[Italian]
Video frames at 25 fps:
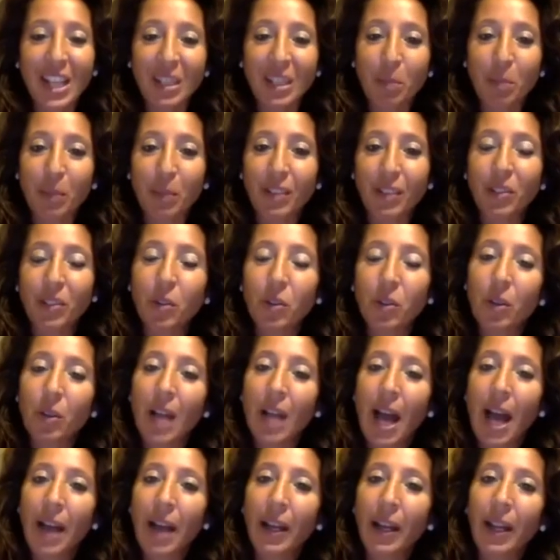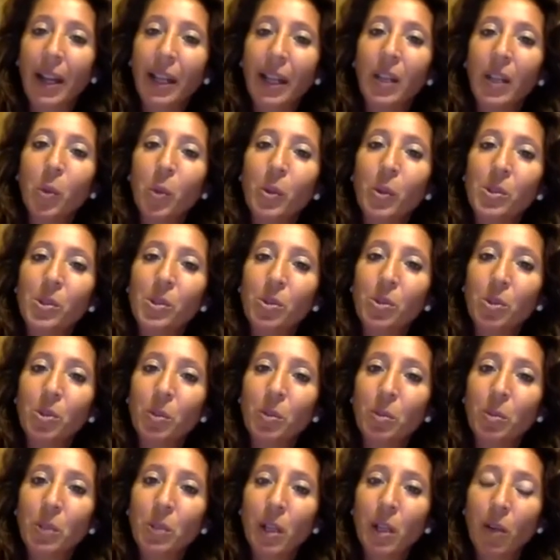di particolare in questo
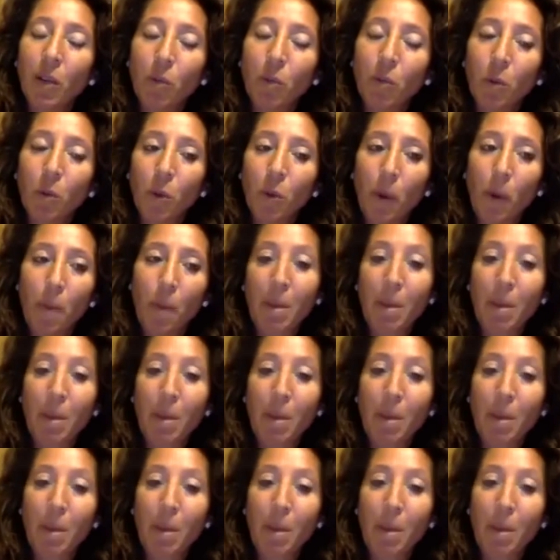tipo di lavoro?